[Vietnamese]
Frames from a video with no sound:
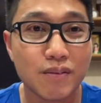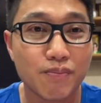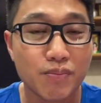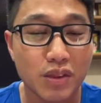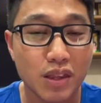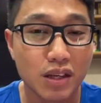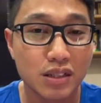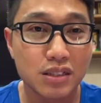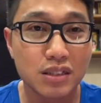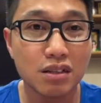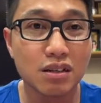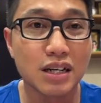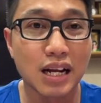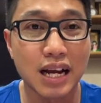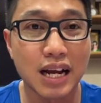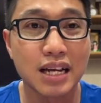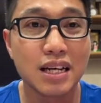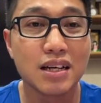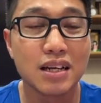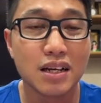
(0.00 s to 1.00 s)
Trưa nay
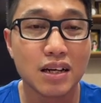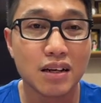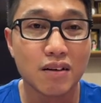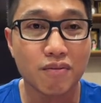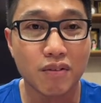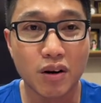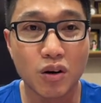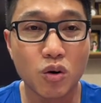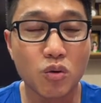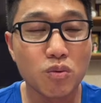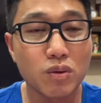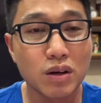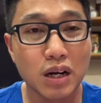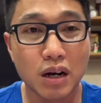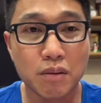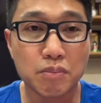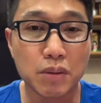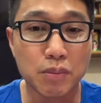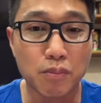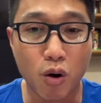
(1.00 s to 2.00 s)
vào lúc gần mười
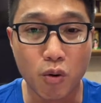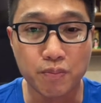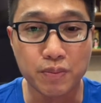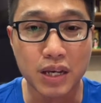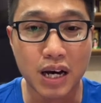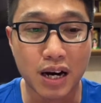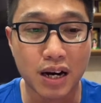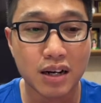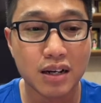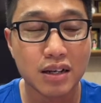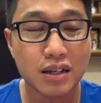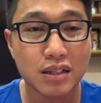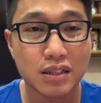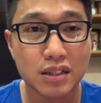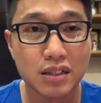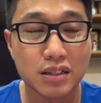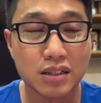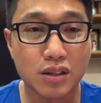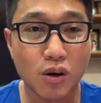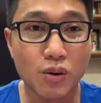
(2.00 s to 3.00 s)
một giờ,
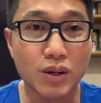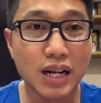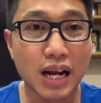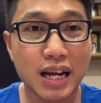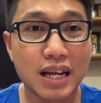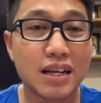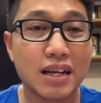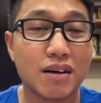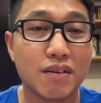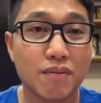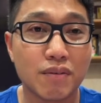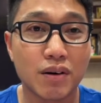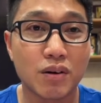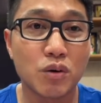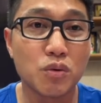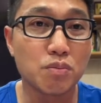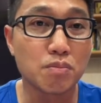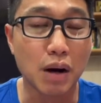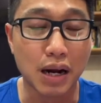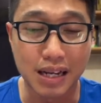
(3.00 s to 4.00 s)
tối nay vào lúc
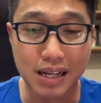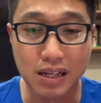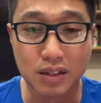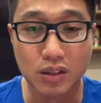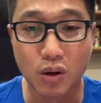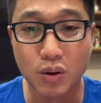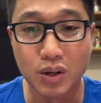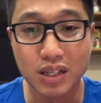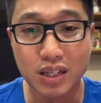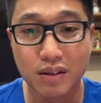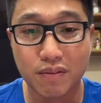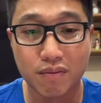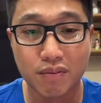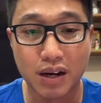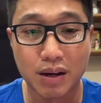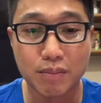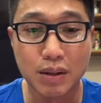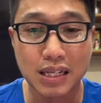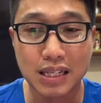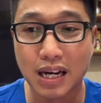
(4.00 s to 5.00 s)
bảy giờ tối, và
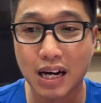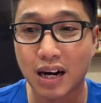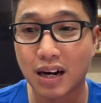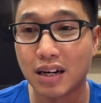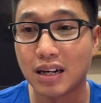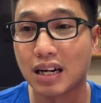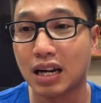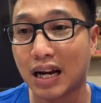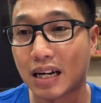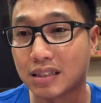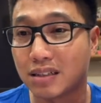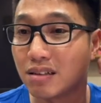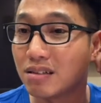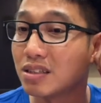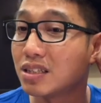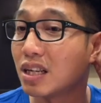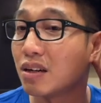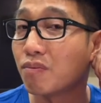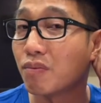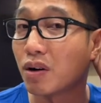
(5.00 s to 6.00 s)
bây giờ là chương
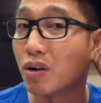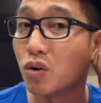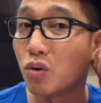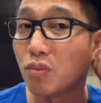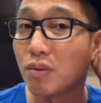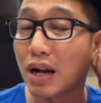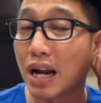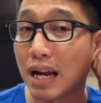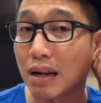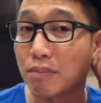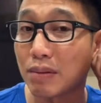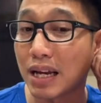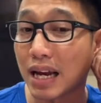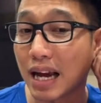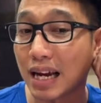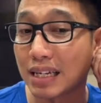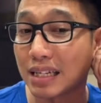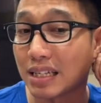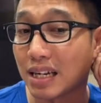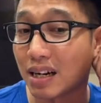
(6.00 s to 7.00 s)
trình vào lúc hai mươi hai
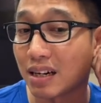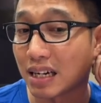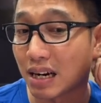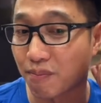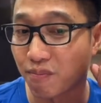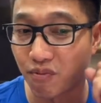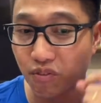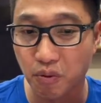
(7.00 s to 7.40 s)
giờ năm phút.